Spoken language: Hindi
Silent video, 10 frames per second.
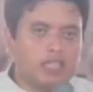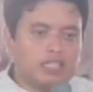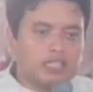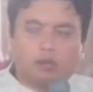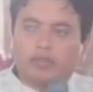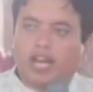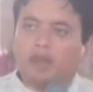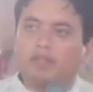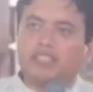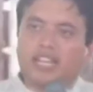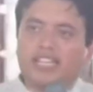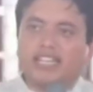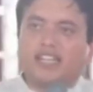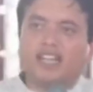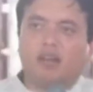जब हम यहां पे चैरिटी
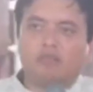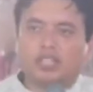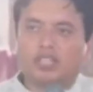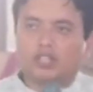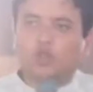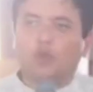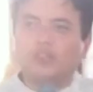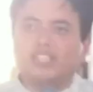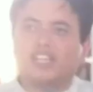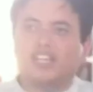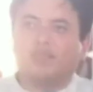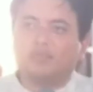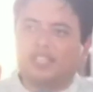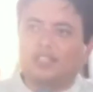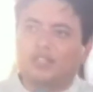का काम कर रहे थे कोविड का काम
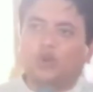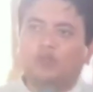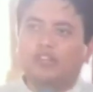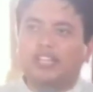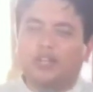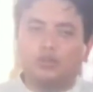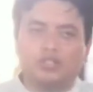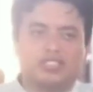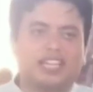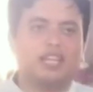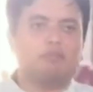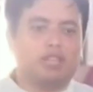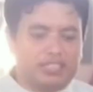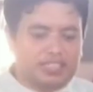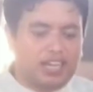कर रहे थे कोविड के उस टाइम
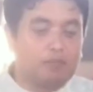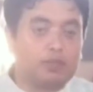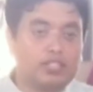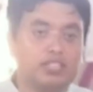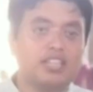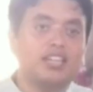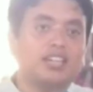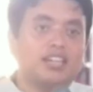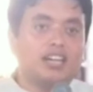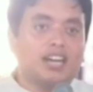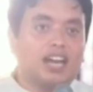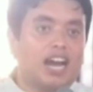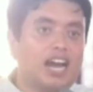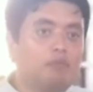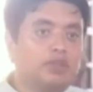में जहां पर
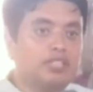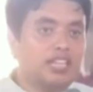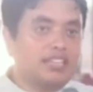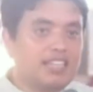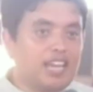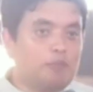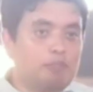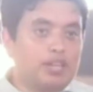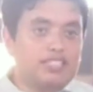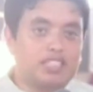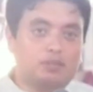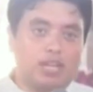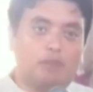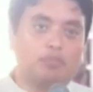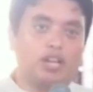आप भी जानते हैं अप्रैल जब
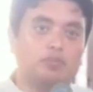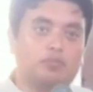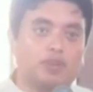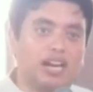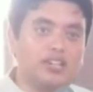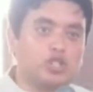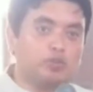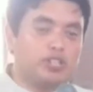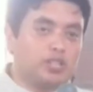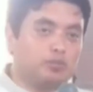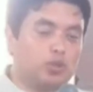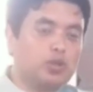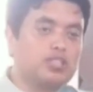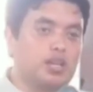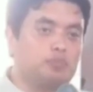अप्रैल मार्च में जब
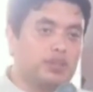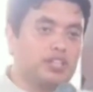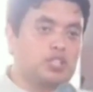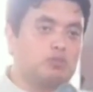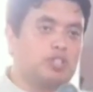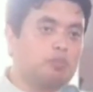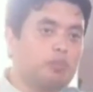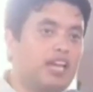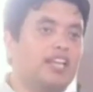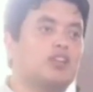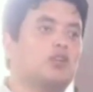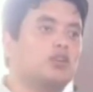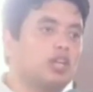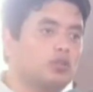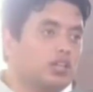2020 में जब पहला
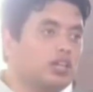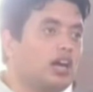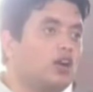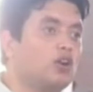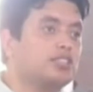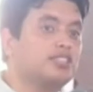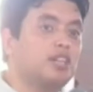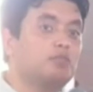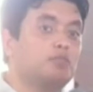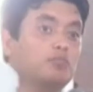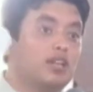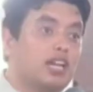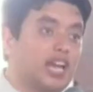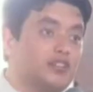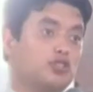लॉकडाउन लगा और सब
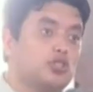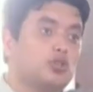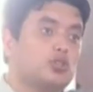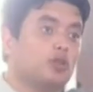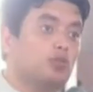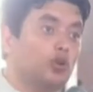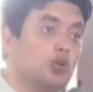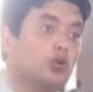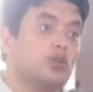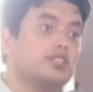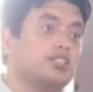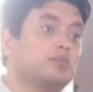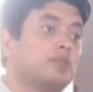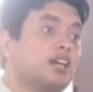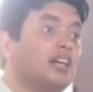एनजीओ सब लोग सब